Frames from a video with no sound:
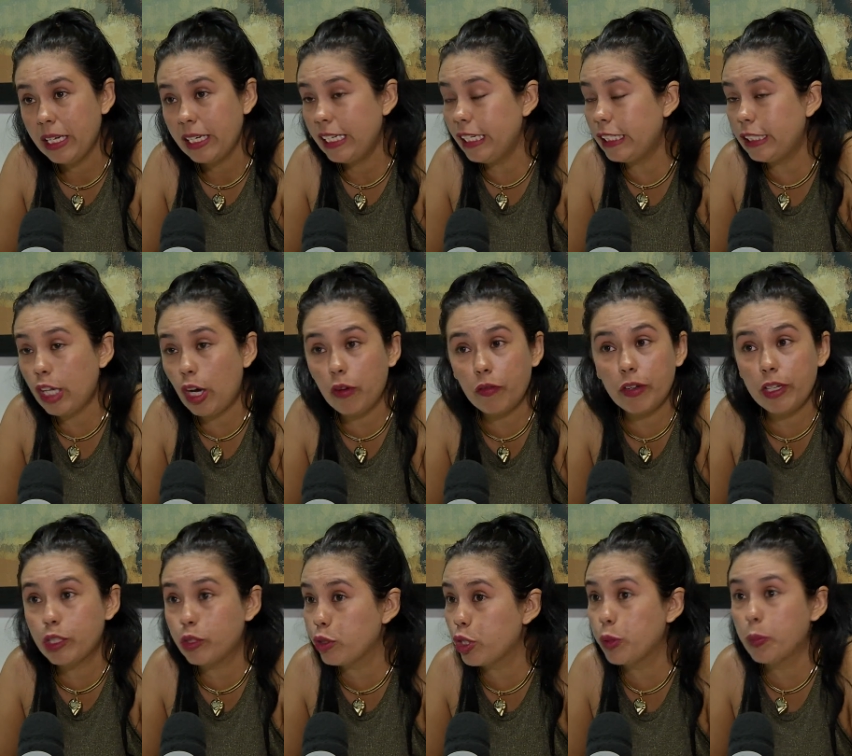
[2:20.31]
e
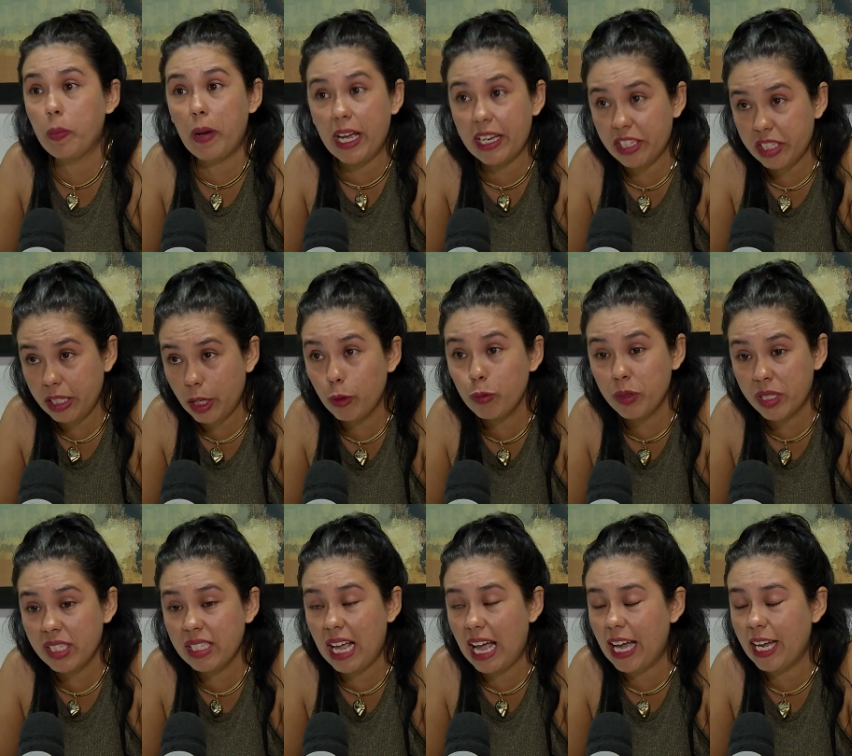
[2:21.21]
talvez os pais não
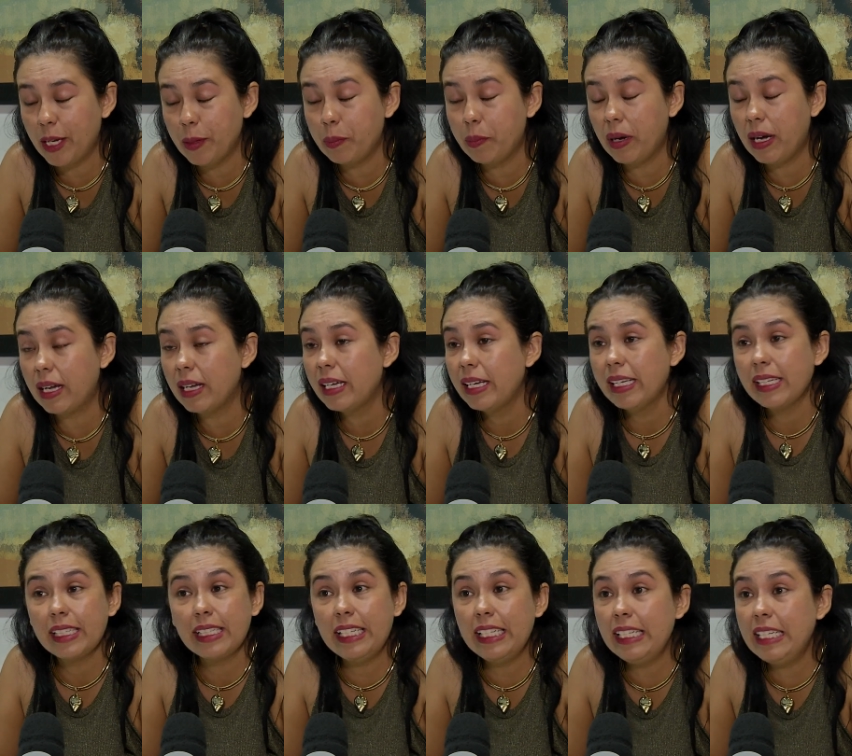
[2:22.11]
saibam
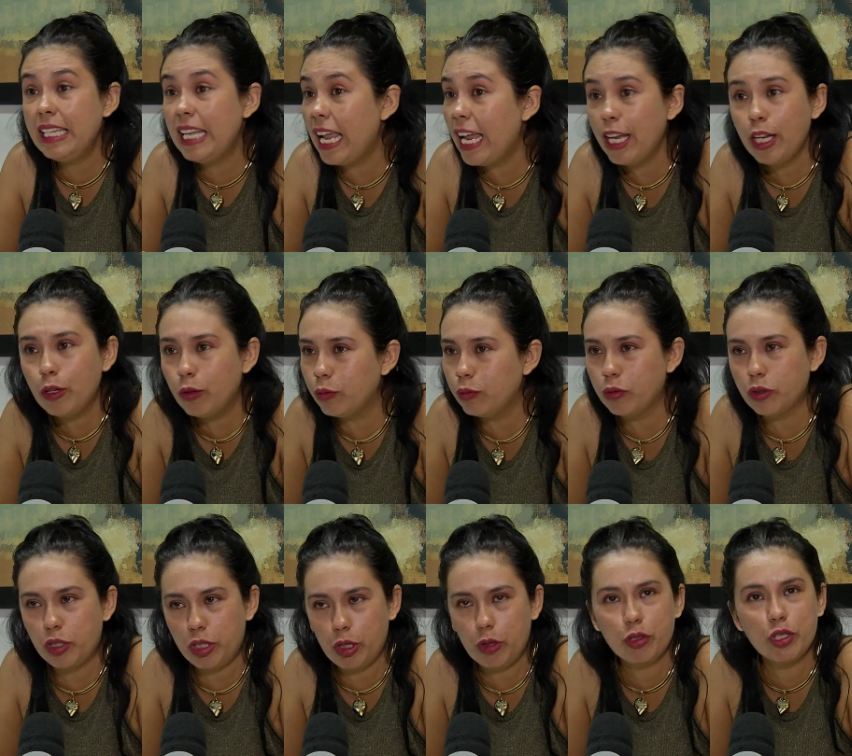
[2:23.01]
que nenhum
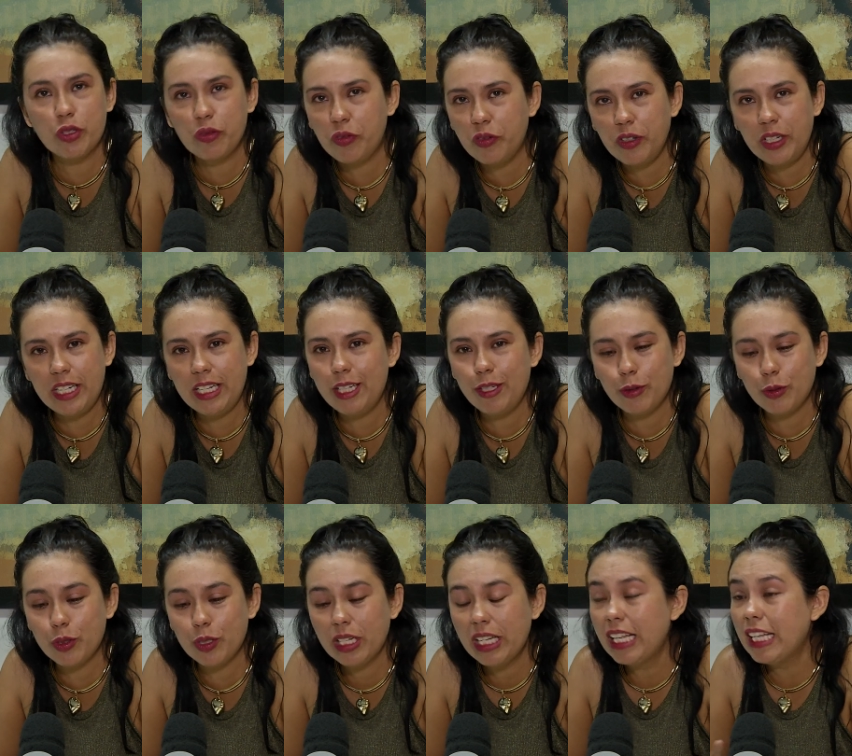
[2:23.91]
dos seus
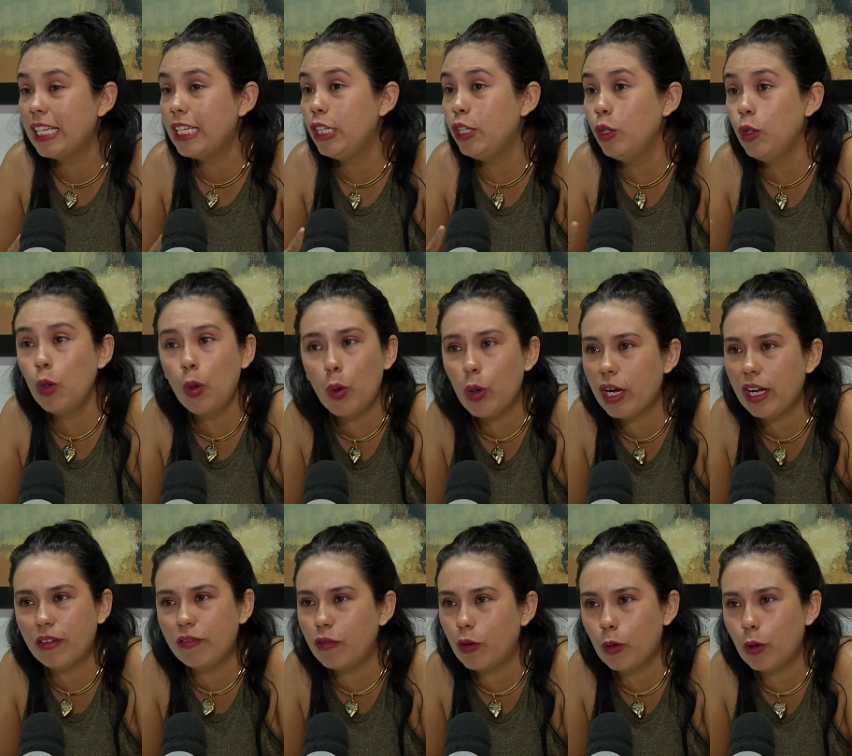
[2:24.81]
filhos
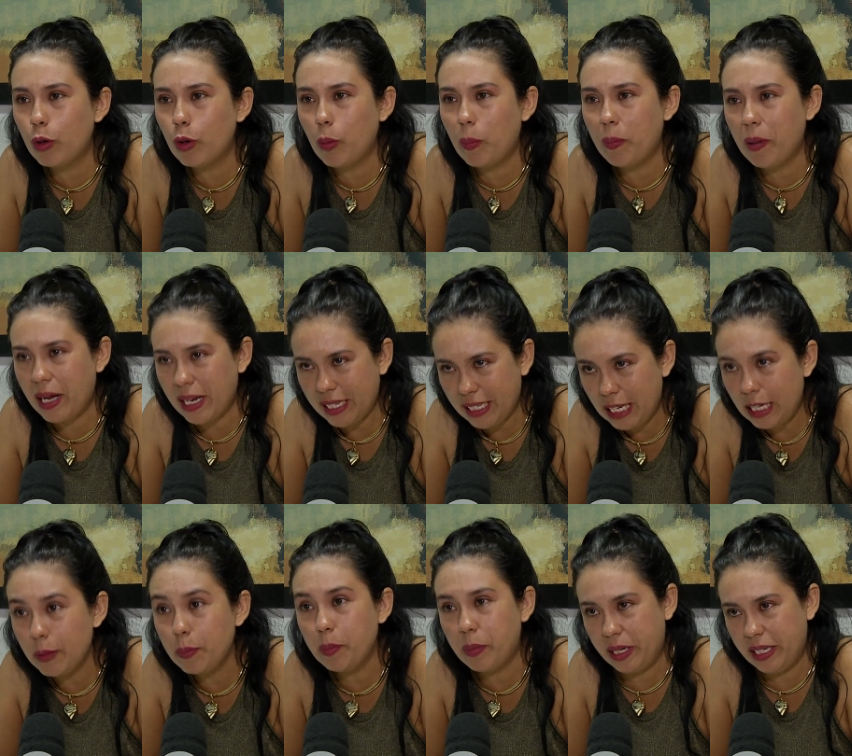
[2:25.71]
nunca vão ocupar
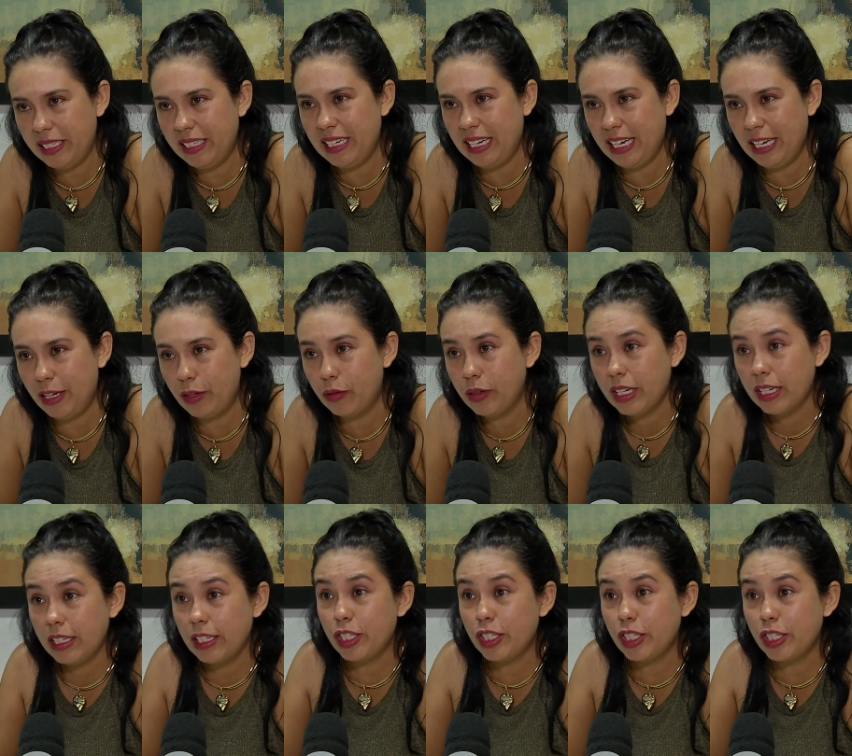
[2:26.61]
aquele banheiro,